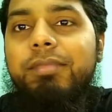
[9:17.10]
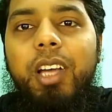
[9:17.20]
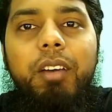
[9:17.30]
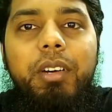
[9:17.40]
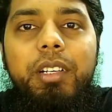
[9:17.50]

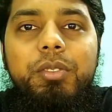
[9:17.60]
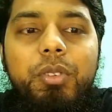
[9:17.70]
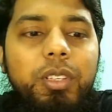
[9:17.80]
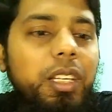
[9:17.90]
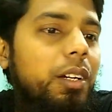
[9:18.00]
খাবার ইউজ
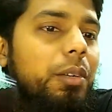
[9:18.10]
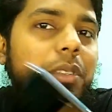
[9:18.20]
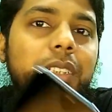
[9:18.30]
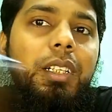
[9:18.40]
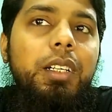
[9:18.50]
করতেই হবে
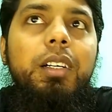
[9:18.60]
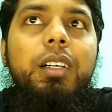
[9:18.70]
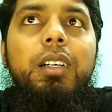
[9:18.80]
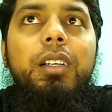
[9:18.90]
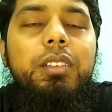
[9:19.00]
যেটা
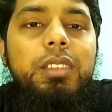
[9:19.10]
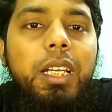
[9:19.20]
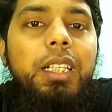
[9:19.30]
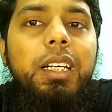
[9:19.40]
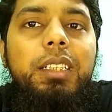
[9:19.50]

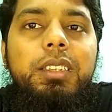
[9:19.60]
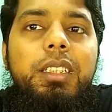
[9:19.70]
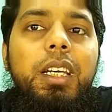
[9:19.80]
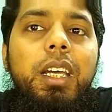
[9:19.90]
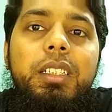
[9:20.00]
সাথে আছে
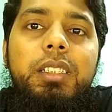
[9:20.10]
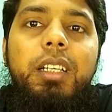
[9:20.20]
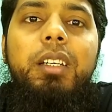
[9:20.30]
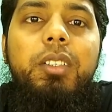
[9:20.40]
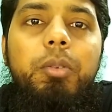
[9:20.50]

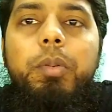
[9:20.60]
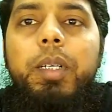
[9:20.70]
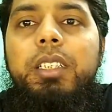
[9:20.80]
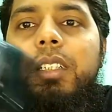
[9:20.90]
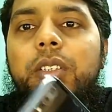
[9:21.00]
সেটা অথবা
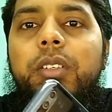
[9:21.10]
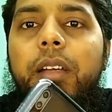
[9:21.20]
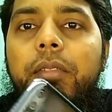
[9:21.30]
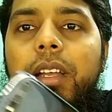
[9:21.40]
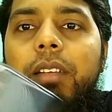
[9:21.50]
বাজারে যখন
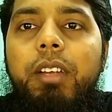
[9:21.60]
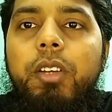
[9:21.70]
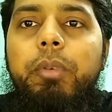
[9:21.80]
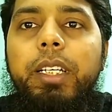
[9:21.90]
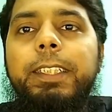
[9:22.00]
অ্যাভেলেবেল
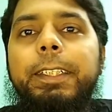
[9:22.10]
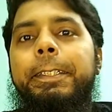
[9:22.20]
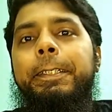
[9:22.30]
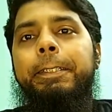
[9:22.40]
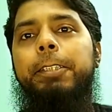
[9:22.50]
হবে
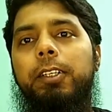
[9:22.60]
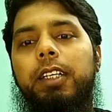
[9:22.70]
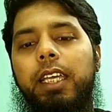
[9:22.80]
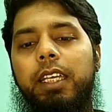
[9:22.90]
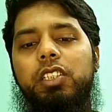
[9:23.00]
সো
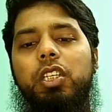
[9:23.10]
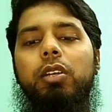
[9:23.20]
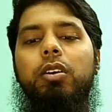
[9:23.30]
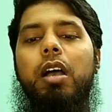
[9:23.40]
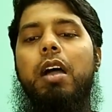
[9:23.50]
এই
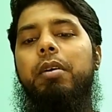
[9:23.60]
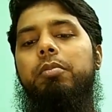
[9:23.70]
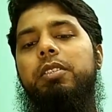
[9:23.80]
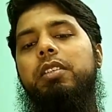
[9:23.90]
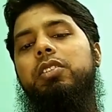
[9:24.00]
ছিল আমার
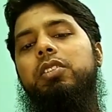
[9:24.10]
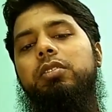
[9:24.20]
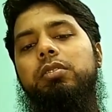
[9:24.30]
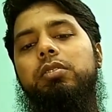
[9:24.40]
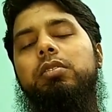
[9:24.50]
বিশ্লেষণ
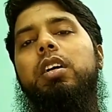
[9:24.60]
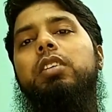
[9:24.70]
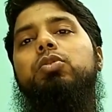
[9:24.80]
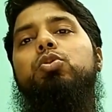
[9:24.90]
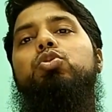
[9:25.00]

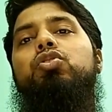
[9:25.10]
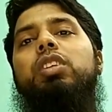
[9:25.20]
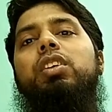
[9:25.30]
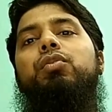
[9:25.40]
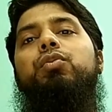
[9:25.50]
আসুস
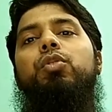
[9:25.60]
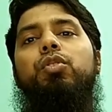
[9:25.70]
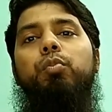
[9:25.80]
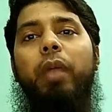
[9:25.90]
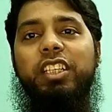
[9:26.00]
জেন ফোন
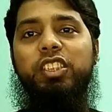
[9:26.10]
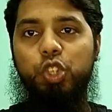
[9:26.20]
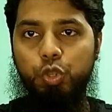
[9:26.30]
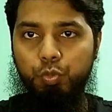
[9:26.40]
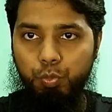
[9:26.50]
ম্যাক্স
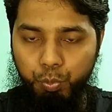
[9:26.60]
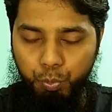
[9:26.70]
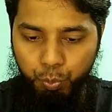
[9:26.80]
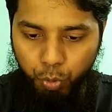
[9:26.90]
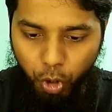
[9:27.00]

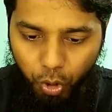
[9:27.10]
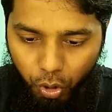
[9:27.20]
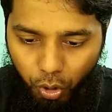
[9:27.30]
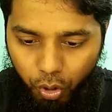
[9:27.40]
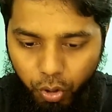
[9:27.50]
প্রো
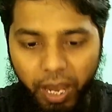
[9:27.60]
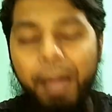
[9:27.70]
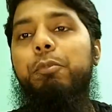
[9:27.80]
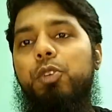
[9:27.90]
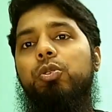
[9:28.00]

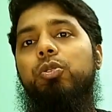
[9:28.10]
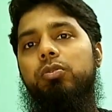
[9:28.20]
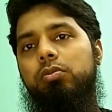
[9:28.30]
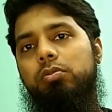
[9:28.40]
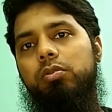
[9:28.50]
এম টু
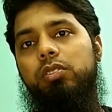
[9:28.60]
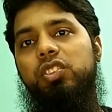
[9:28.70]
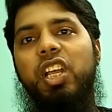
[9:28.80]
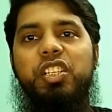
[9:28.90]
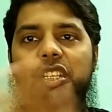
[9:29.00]

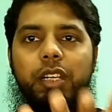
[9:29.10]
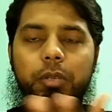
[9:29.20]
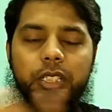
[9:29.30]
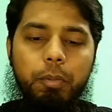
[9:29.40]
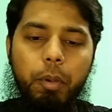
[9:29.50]

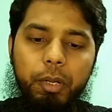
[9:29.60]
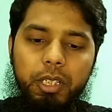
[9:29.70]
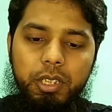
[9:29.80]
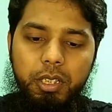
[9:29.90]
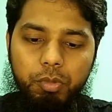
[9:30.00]
চার্জিংয়ের যে
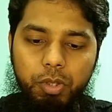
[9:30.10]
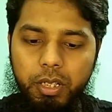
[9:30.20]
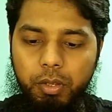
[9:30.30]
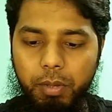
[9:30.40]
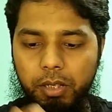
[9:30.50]
ব্যাপারটা সেটা বলে
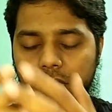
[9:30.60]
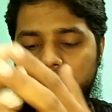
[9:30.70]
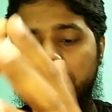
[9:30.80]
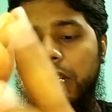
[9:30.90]
নেওয়া ভালো যে